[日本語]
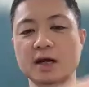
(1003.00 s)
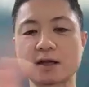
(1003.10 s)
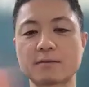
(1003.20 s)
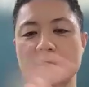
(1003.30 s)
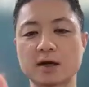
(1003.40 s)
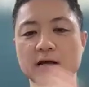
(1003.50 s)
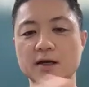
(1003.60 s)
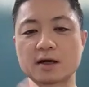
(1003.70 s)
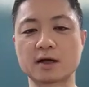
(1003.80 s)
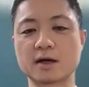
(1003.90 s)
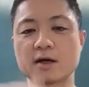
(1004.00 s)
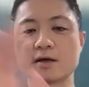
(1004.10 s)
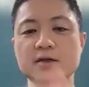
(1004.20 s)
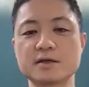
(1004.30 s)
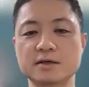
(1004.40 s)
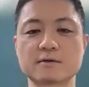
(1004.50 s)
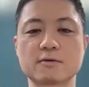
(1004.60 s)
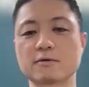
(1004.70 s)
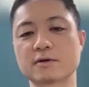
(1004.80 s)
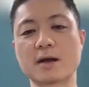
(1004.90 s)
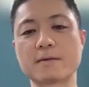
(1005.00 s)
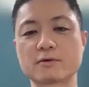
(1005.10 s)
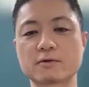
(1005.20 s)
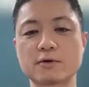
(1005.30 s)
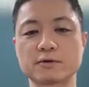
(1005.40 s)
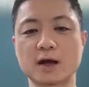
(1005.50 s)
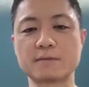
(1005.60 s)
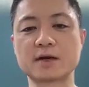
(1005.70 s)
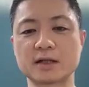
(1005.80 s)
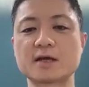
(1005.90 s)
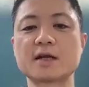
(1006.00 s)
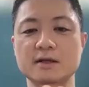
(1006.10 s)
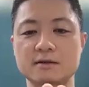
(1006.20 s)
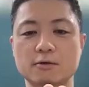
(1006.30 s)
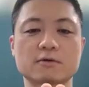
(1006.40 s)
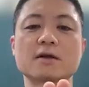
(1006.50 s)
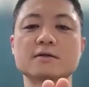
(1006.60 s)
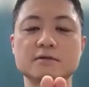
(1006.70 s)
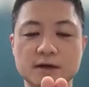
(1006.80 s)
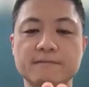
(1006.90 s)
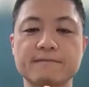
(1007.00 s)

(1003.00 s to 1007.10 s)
傾かないから、いいこうな声の波ができないってことなんですよね。